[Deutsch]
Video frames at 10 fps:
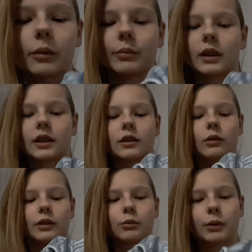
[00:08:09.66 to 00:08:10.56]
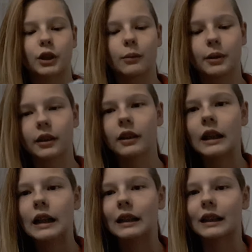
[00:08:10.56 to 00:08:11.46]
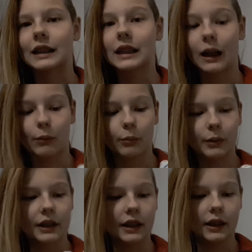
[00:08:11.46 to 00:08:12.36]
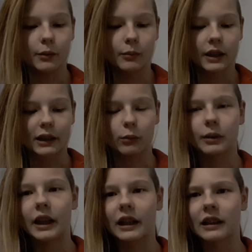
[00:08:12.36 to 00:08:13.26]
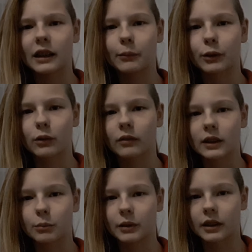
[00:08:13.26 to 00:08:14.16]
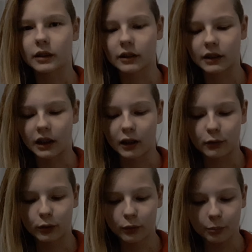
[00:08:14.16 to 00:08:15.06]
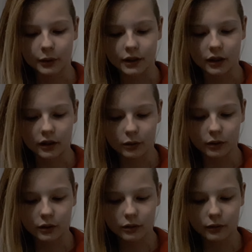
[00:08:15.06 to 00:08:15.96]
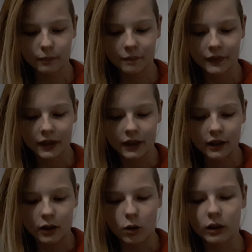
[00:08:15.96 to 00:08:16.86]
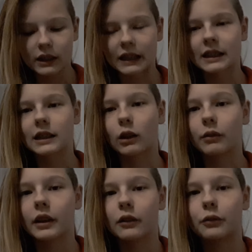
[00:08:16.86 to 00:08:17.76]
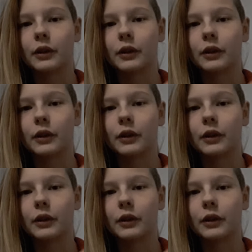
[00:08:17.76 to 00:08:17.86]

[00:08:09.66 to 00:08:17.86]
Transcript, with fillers: ich mir, das ist doch ein super Schnäppchen. Das kann man mitnehmen. Ich glaube, in England habe ich irgendwas mit äh, 3 Pfund bezahlt oder so. Und das Ganze ist auch wieder in